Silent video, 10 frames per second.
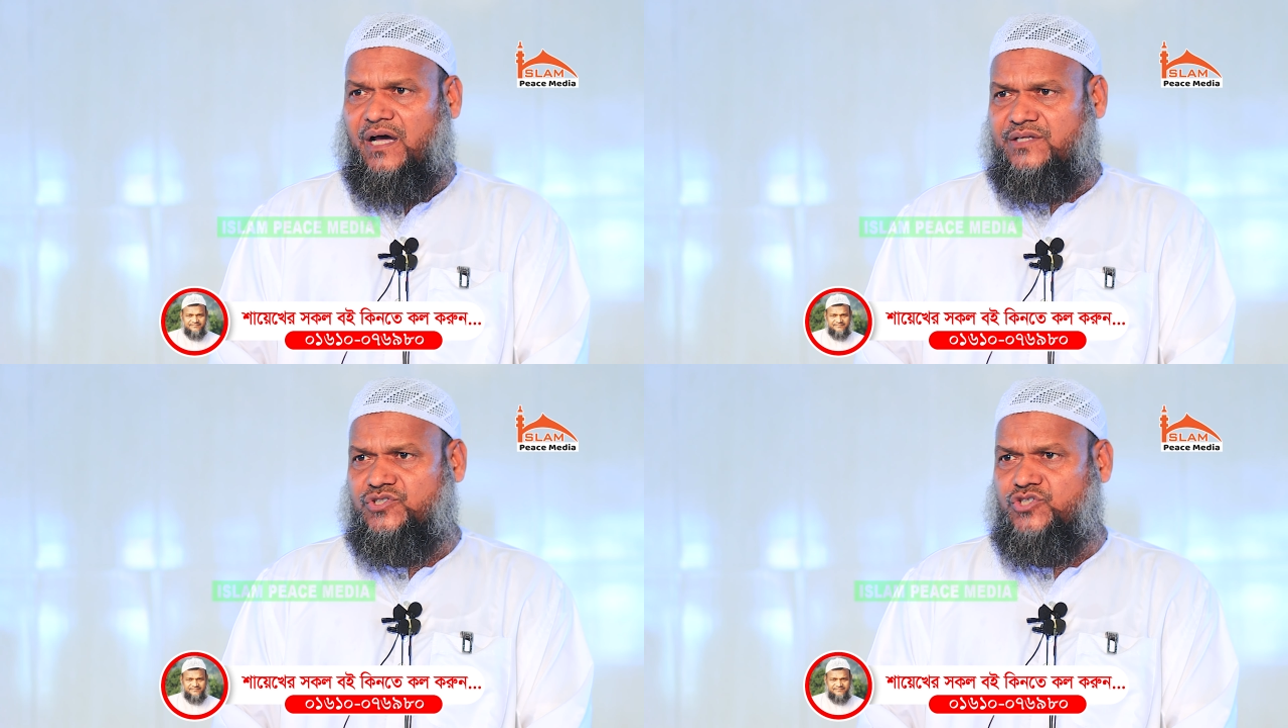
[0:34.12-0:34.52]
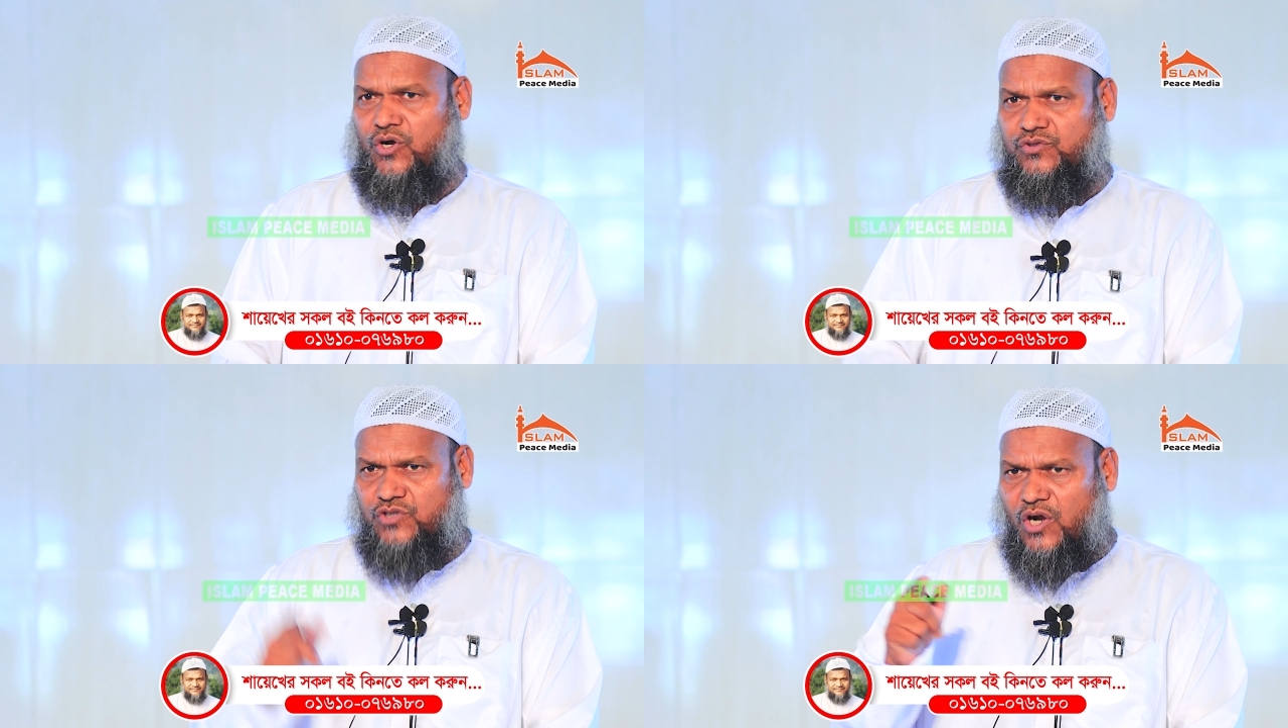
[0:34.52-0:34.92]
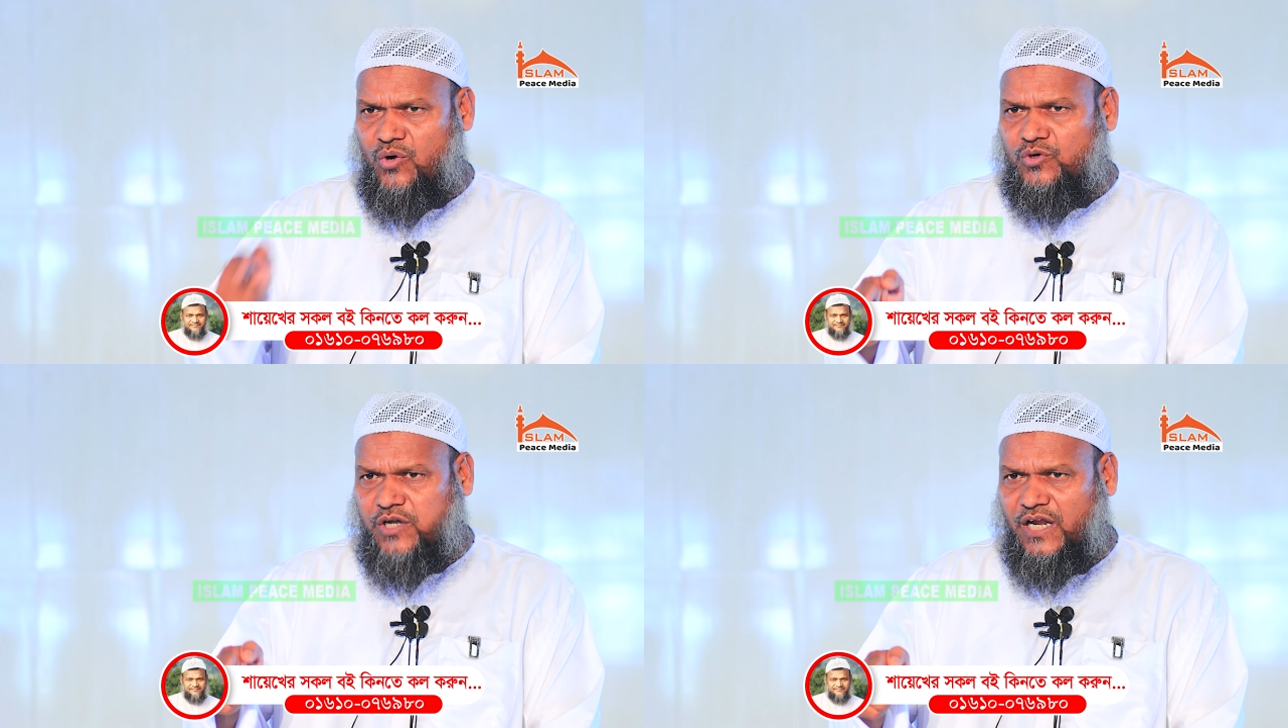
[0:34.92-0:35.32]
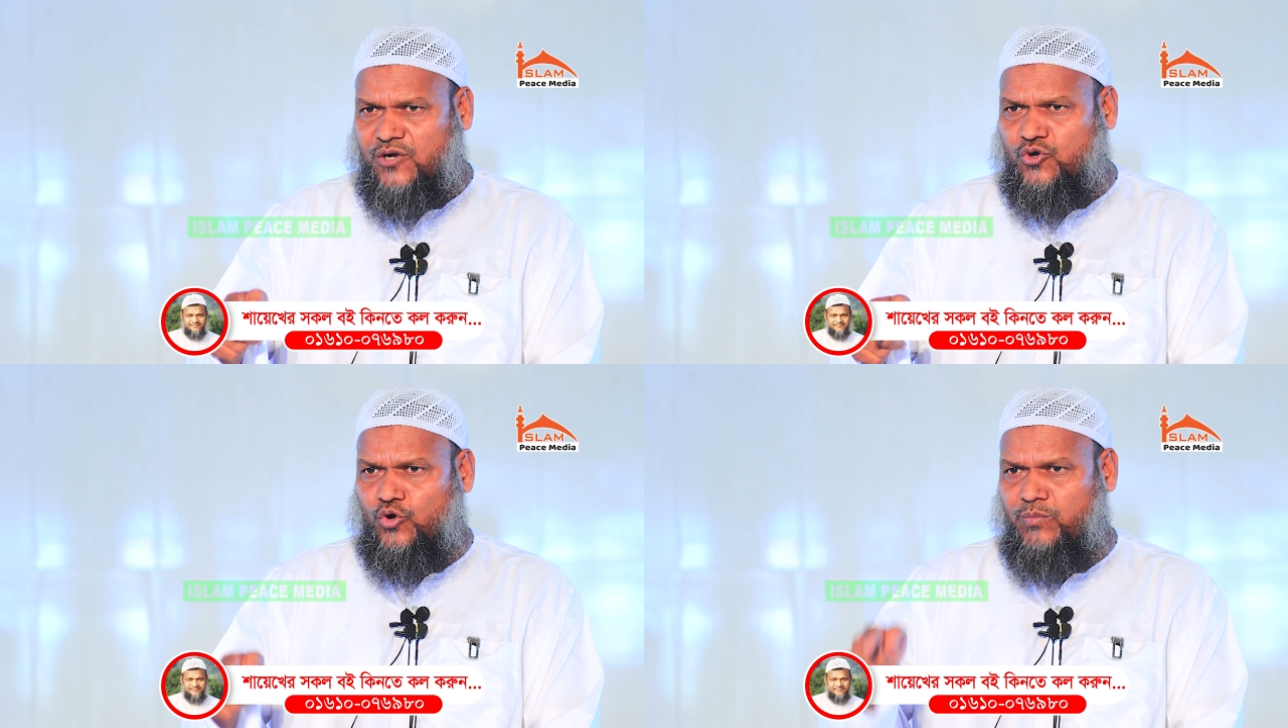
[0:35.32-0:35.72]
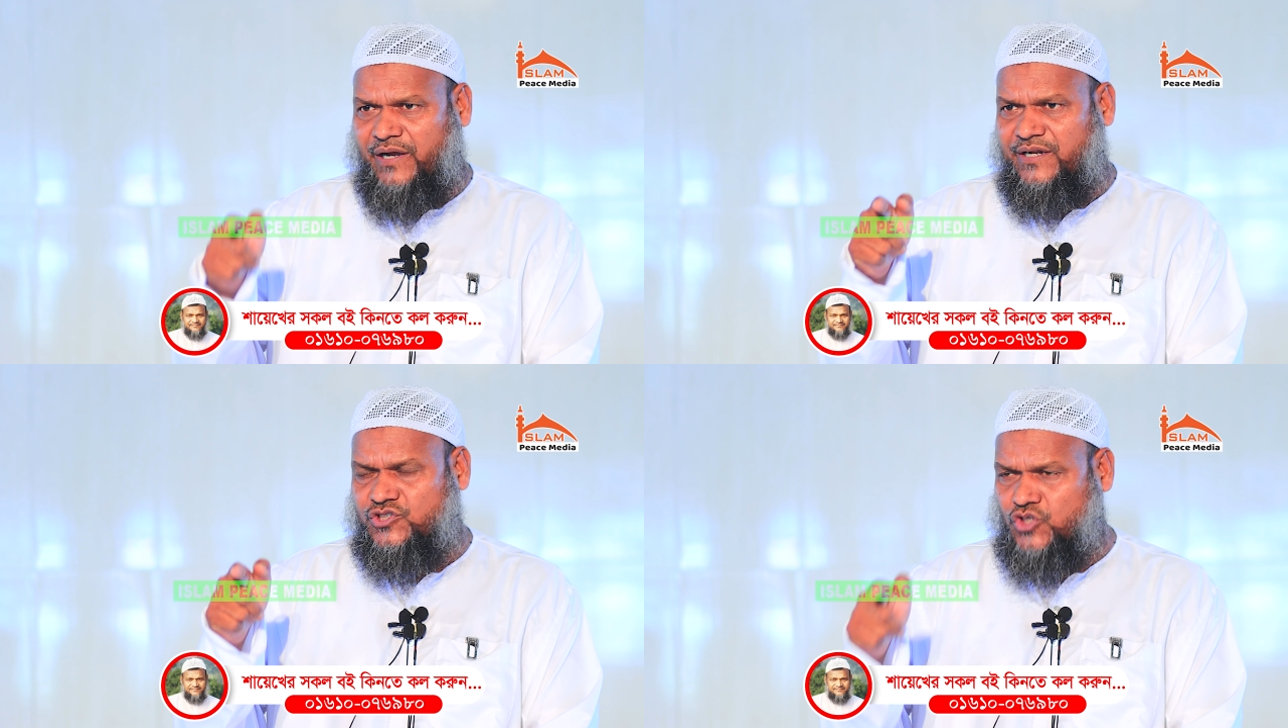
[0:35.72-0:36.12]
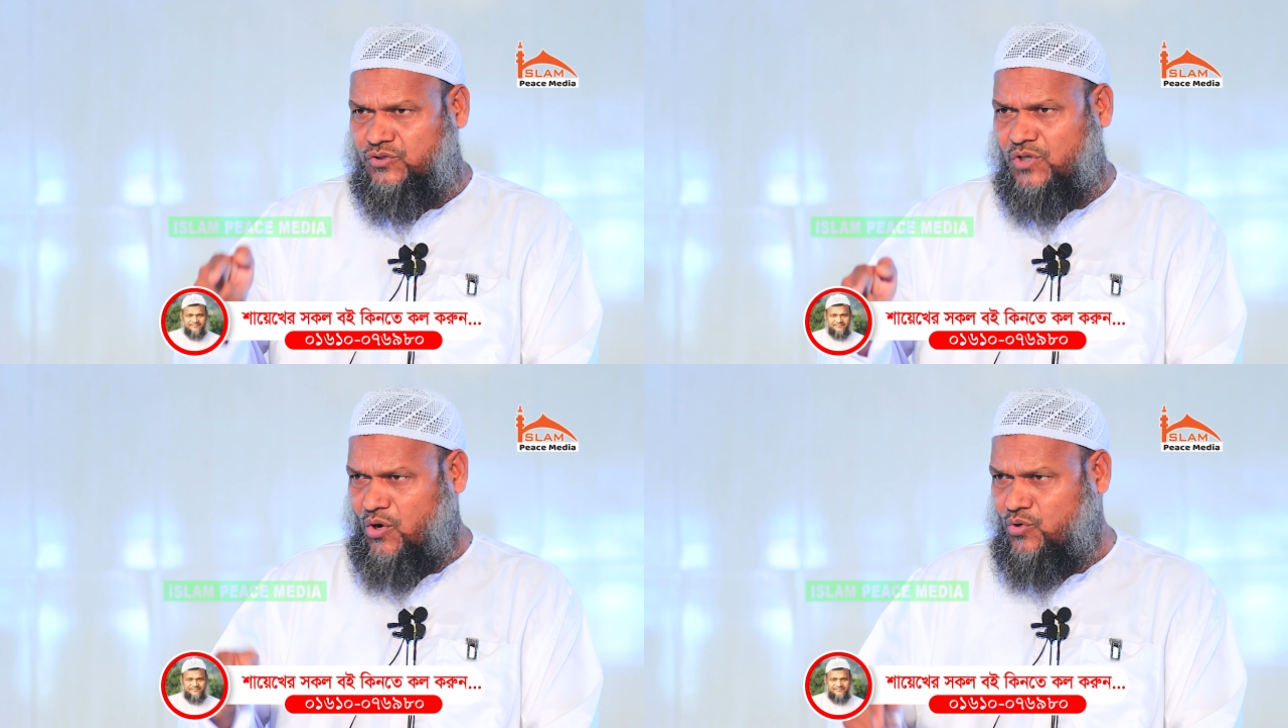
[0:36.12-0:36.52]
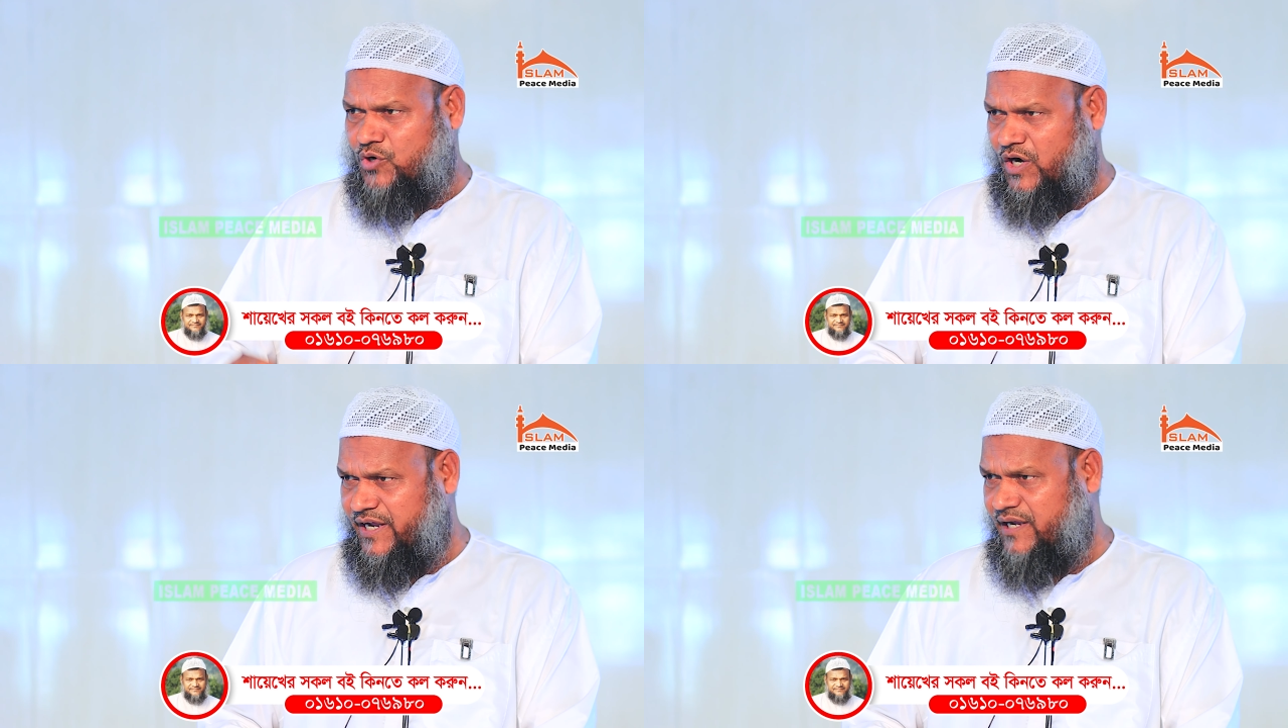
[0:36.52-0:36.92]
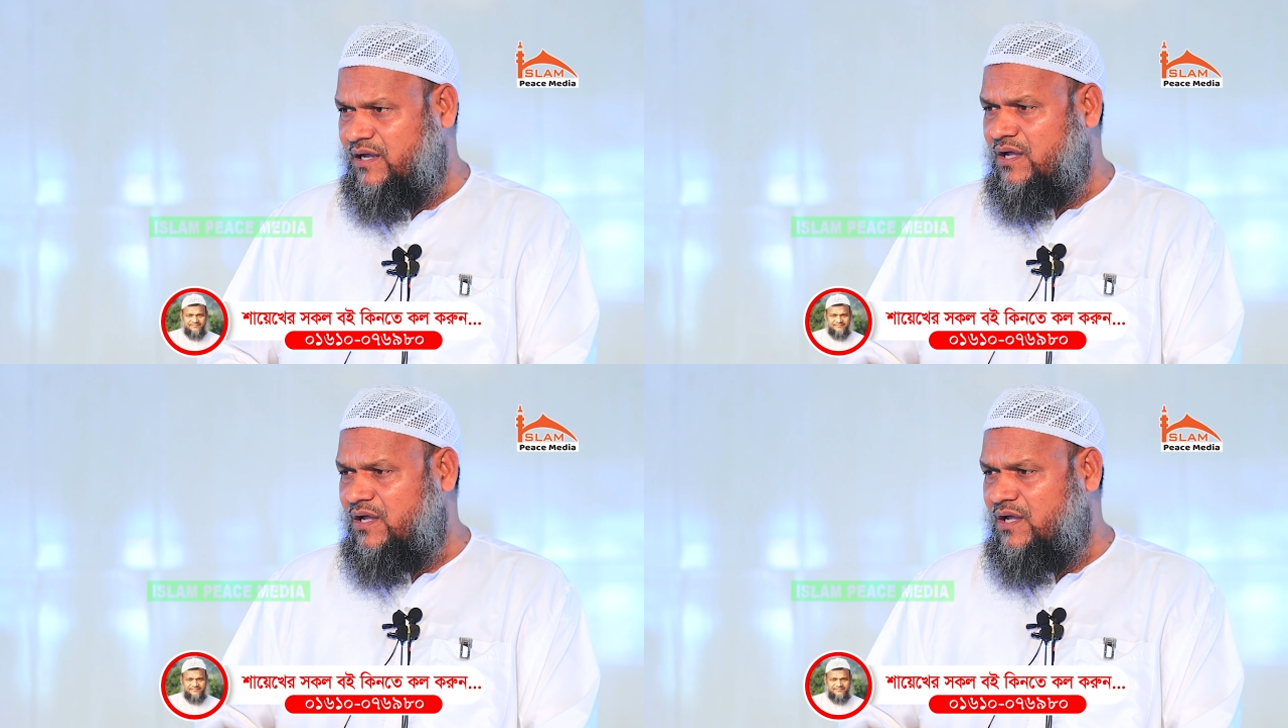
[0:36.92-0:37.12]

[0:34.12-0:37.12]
আর চন্দ্র উঠলে কুরবানির চন্দ্র উঠলে